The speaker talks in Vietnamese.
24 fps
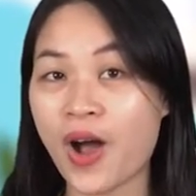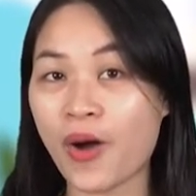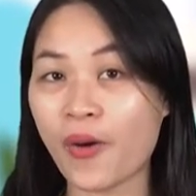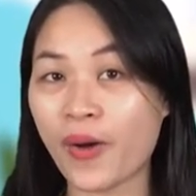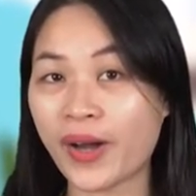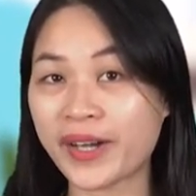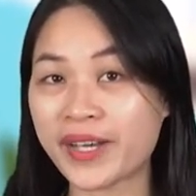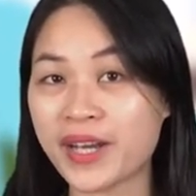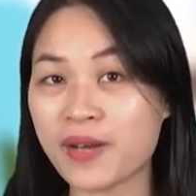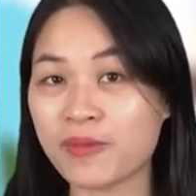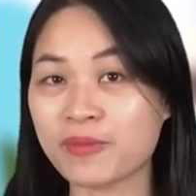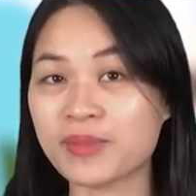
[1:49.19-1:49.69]

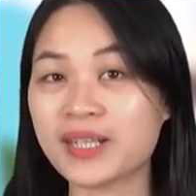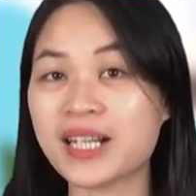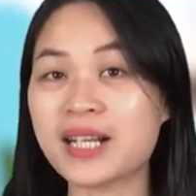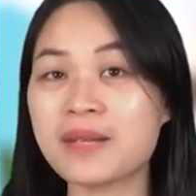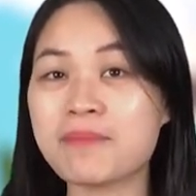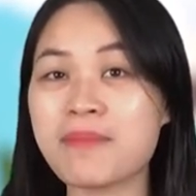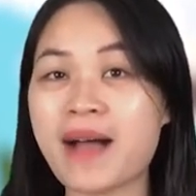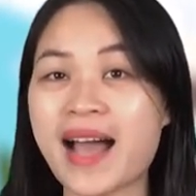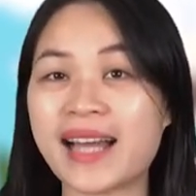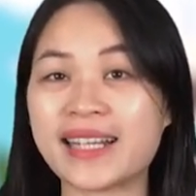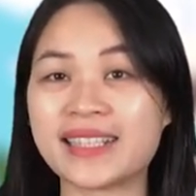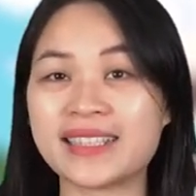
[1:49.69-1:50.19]
Hoạt động
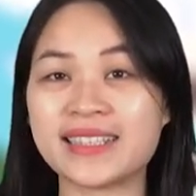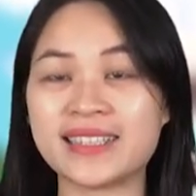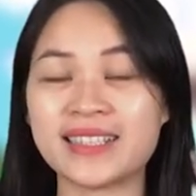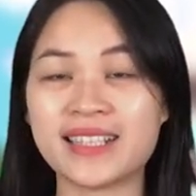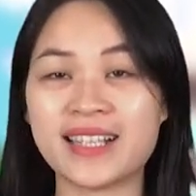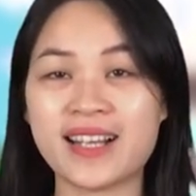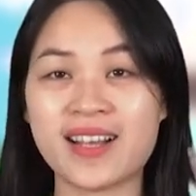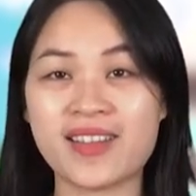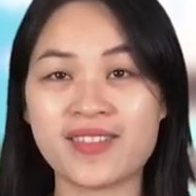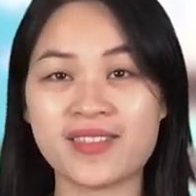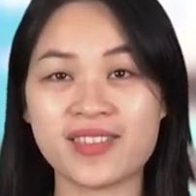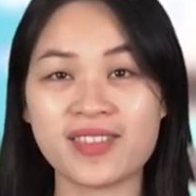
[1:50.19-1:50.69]
cơ bản –
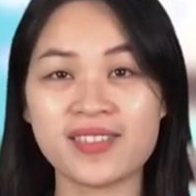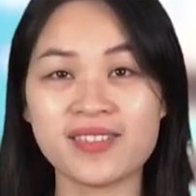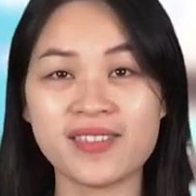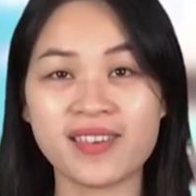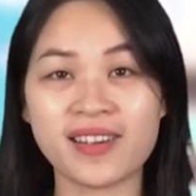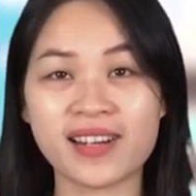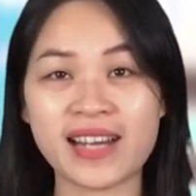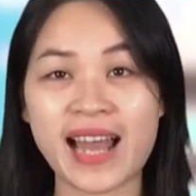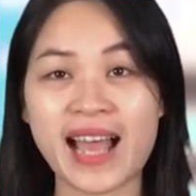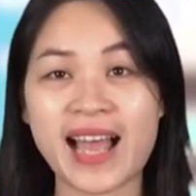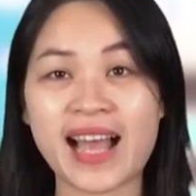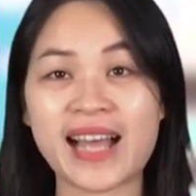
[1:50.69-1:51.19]

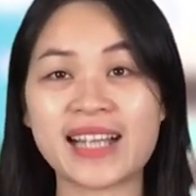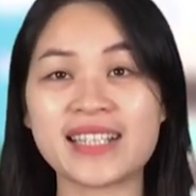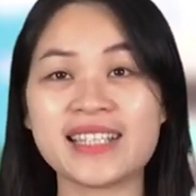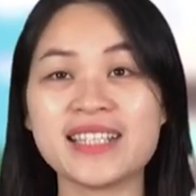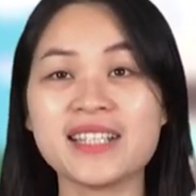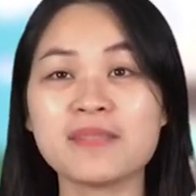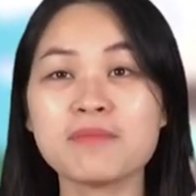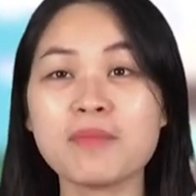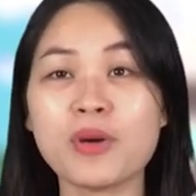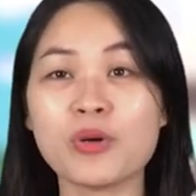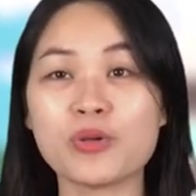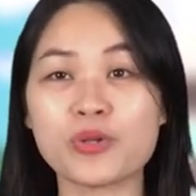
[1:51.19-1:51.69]
thường là
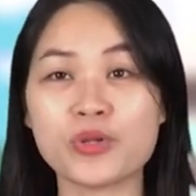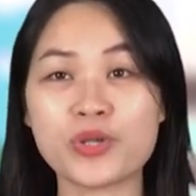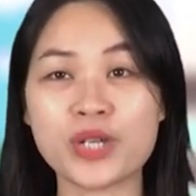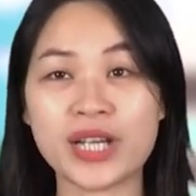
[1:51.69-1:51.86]
những mẩu